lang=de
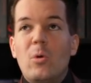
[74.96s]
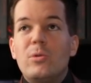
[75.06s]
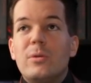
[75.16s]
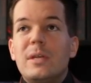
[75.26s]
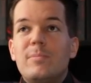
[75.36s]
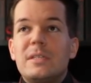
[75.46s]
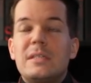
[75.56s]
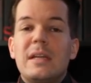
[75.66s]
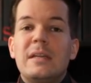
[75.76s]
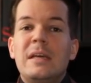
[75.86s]
Und dort gibt es
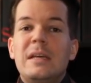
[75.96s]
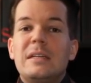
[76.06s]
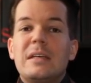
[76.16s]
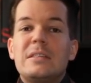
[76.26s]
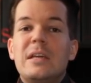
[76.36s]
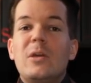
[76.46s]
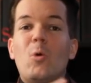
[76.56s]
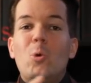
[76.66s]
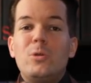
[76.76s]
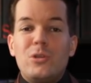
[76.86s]
dann das
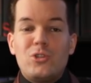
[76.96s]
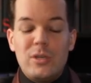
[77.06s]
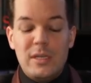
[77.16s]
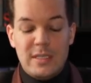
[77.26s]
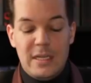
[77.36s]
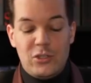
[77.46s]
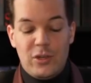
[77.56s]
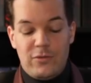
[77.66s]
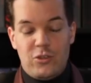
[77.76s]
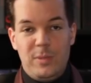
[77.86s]
erotische
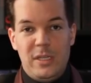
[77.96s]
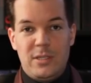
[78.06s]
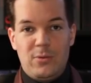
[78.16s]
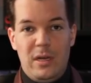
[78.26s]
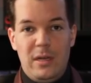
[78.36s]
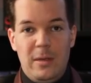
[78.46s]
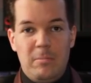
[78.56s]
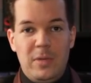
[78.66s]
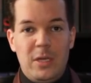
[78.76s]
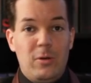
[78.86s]
Gesellschaftsspiel zu
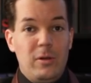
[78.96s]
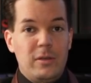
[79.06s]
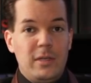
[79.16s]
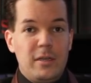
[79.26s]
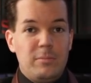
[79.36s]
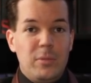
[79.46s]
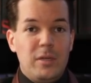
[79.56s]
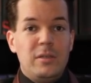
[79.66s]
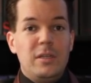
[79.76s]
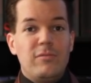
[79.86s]
erleben. Nicole
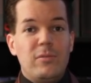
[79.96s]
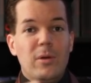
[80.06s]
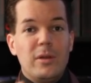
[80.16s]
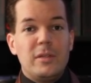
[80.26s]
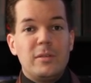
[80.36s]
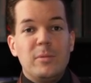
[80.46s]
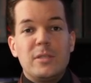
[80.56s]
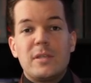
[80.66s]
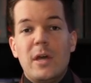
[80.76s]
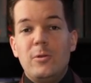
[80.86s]
Kidman, die flirtet mit
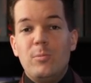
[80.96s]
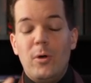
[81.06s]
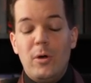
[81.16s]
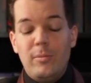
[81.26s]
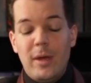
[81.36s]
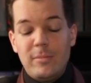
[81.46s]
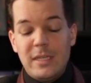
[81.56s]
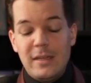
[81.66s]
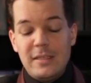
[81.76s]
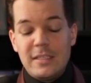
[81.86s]
Sky Dumont beim
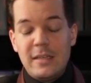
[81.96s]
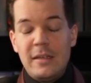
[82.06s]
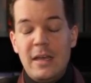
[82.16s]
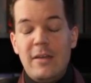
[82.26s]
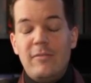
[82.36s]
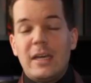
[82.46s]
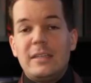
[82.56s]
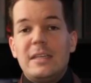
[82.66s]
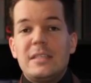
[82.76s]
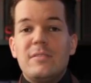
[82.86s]
Tanzen.
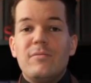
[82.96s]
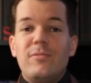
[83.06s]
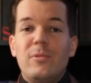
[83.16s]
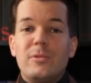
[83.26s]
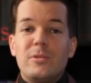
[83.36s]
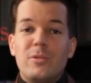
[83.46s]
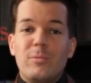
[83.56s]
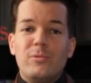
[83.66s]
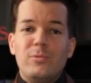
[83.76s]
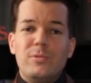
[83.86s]
Währenddessen flirtet
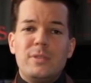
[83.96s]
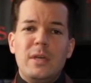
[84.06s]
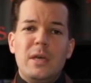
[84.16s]
Tom Cruise